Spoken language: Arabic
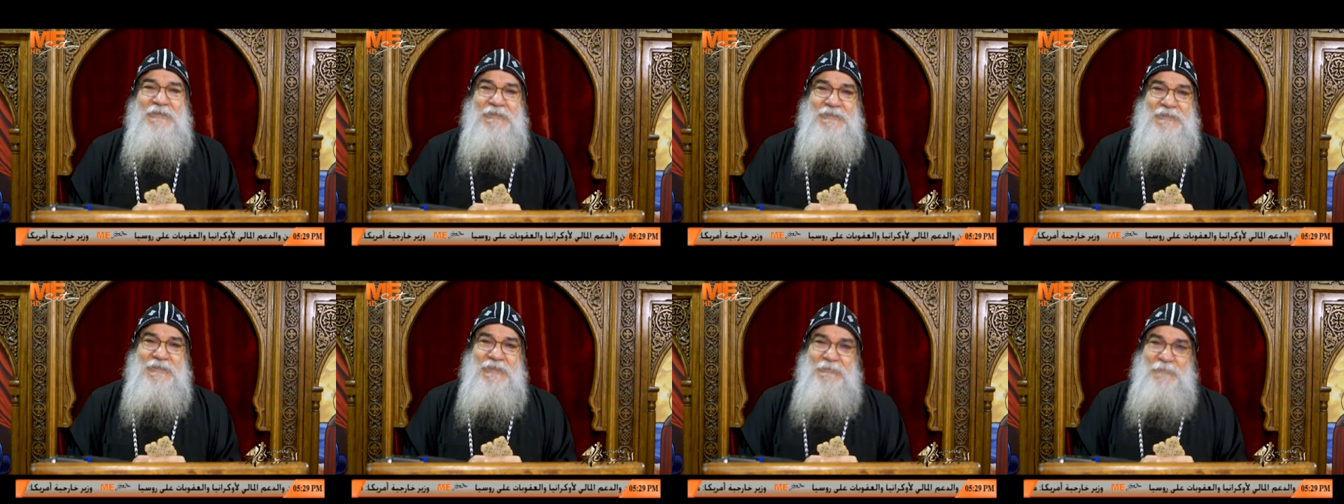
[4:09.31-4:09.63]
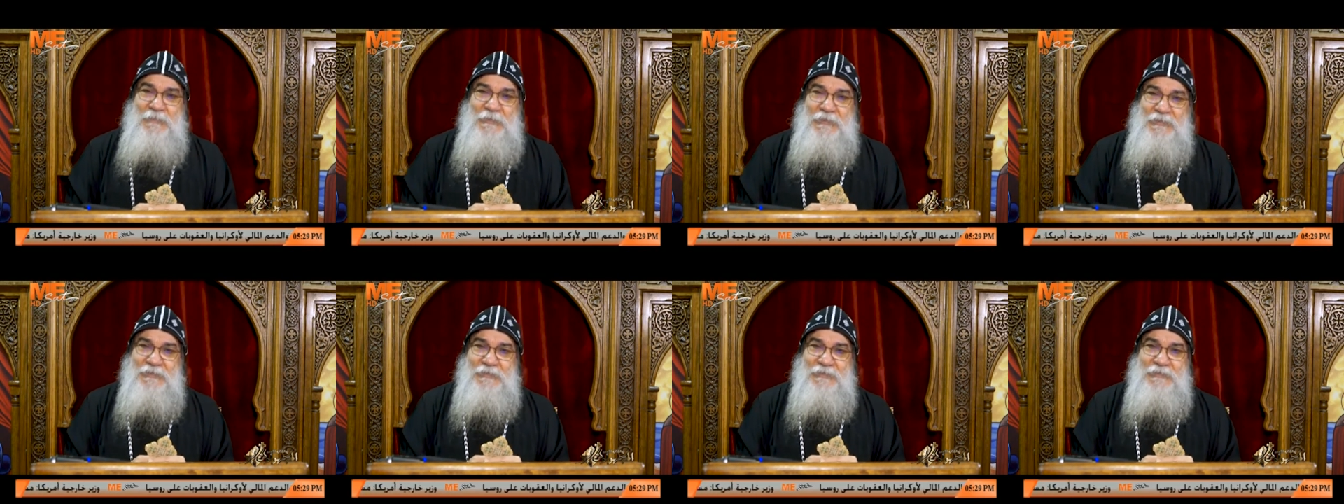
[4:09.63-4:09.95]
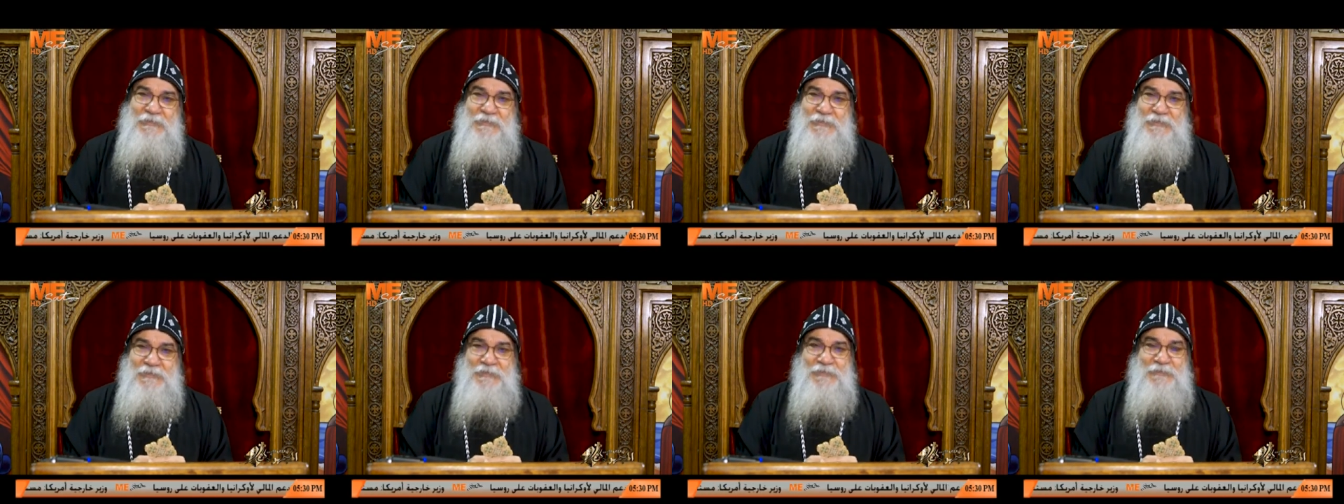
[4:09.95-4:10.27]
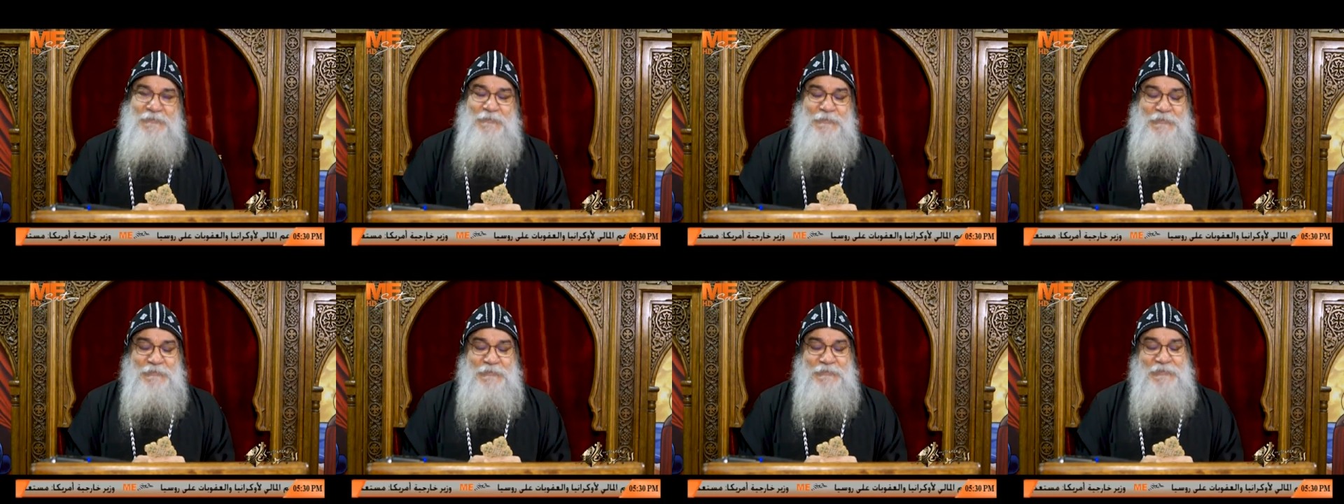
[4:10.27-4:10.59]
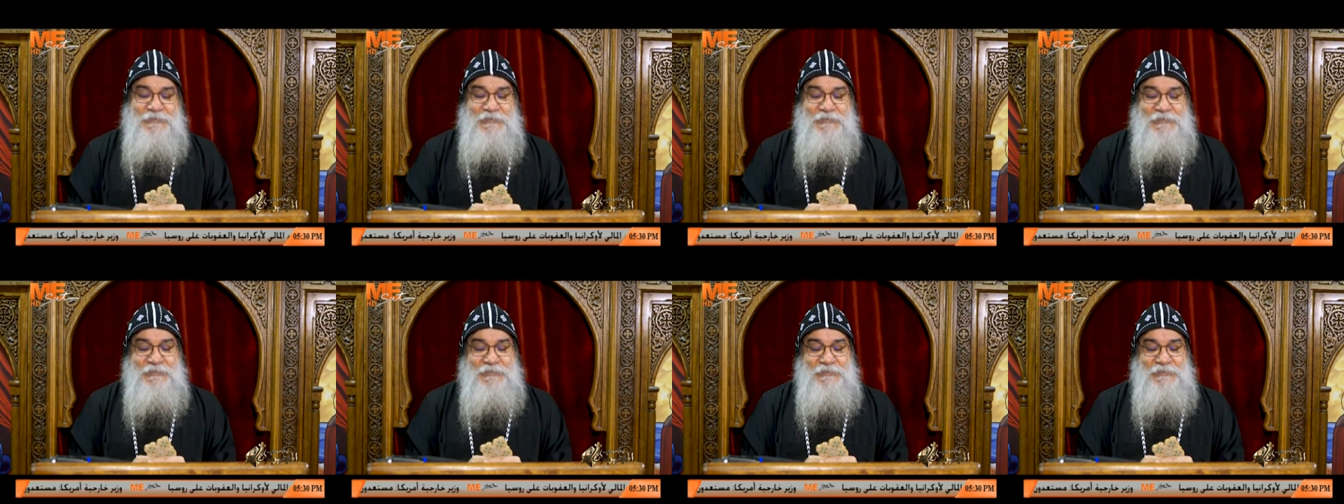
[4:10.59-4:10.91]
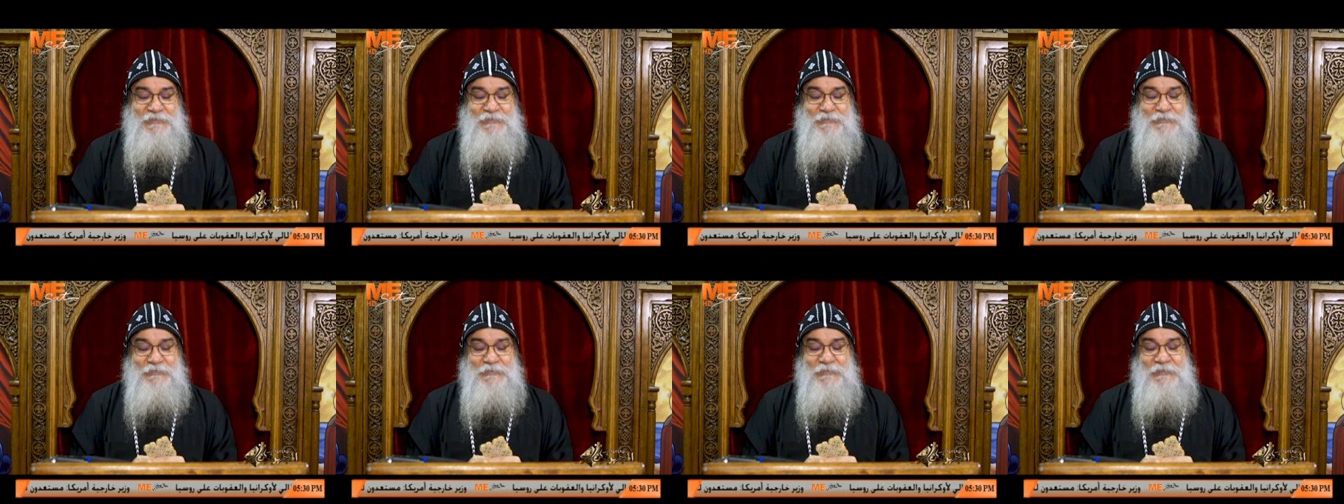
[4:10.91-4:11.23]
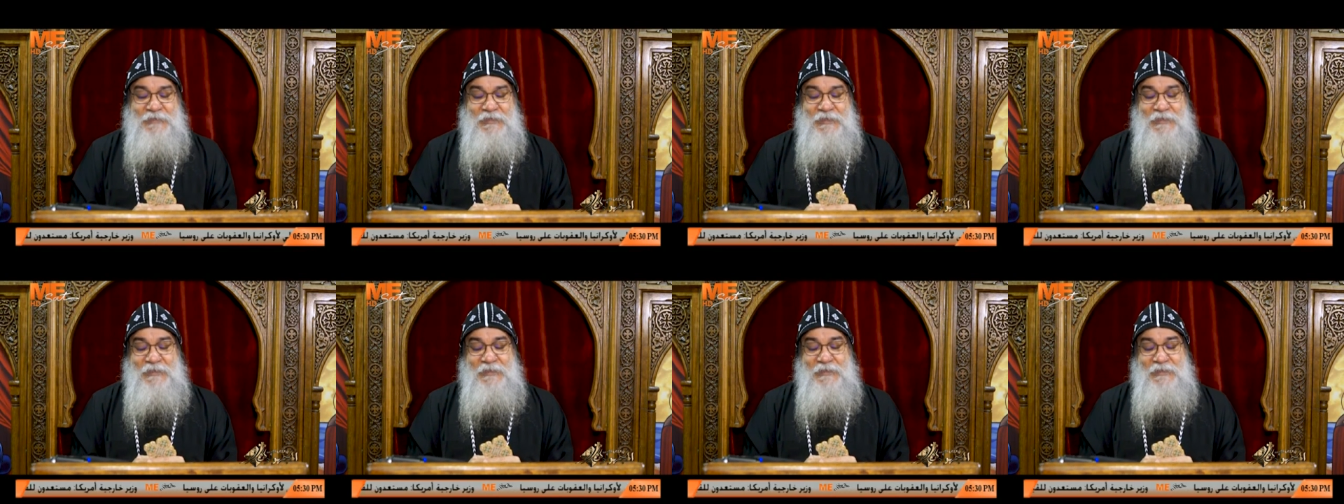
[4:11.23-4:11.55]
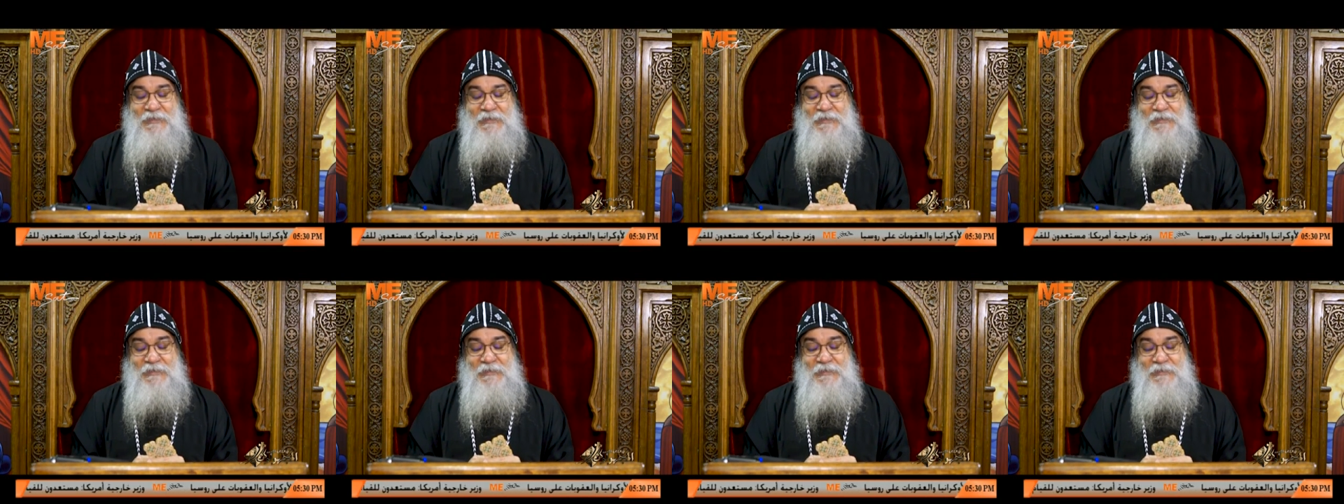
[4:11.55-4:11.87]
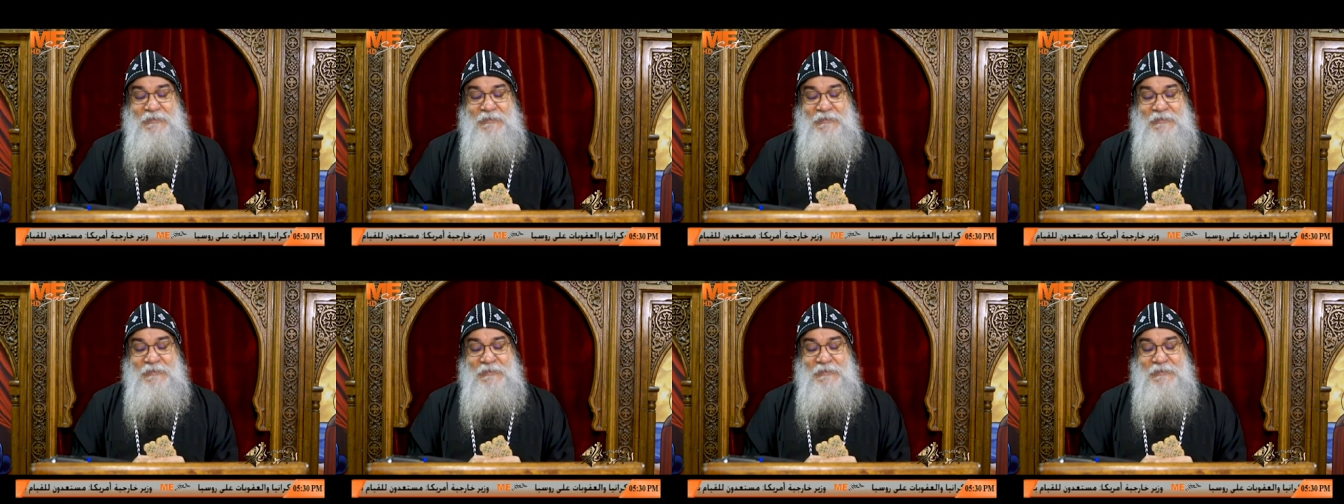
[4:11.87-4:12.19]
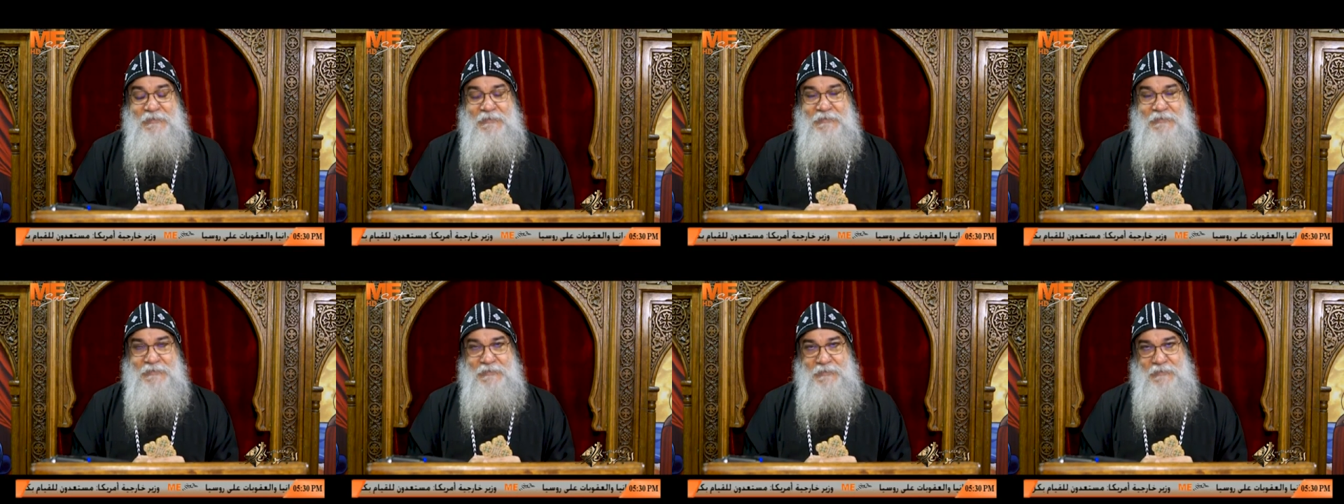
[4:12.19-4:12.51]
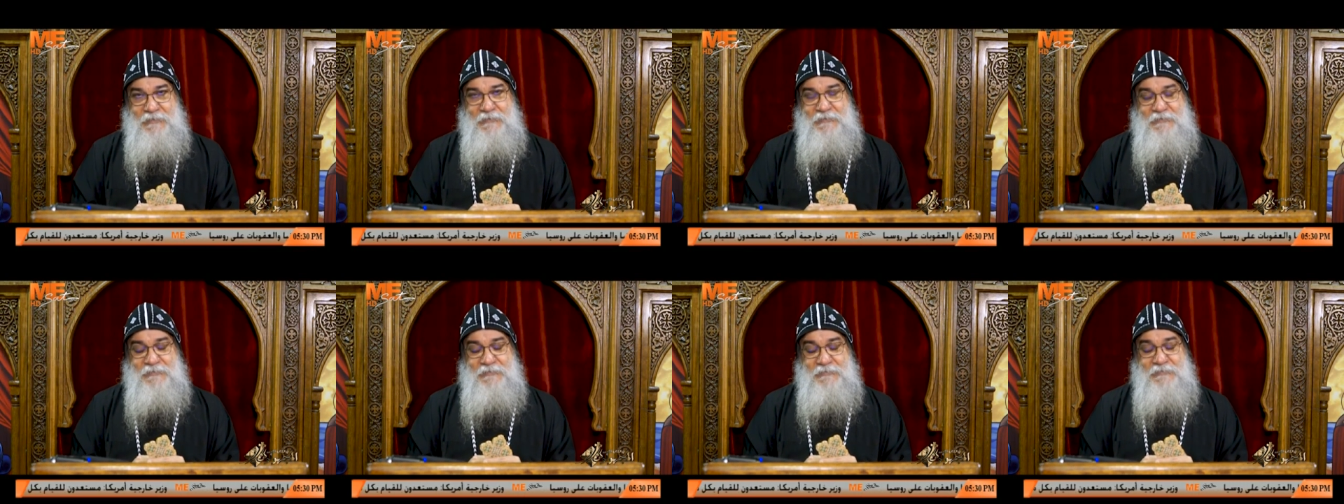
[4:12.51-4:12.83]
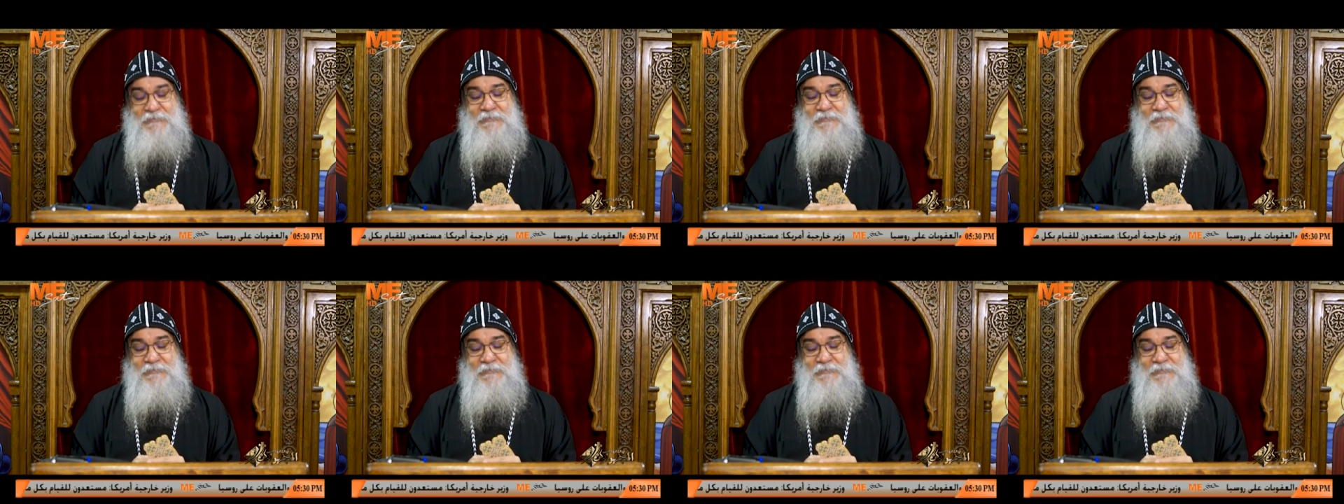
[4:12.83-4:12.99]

زي ما القديس بولس الرسول آه، ذكر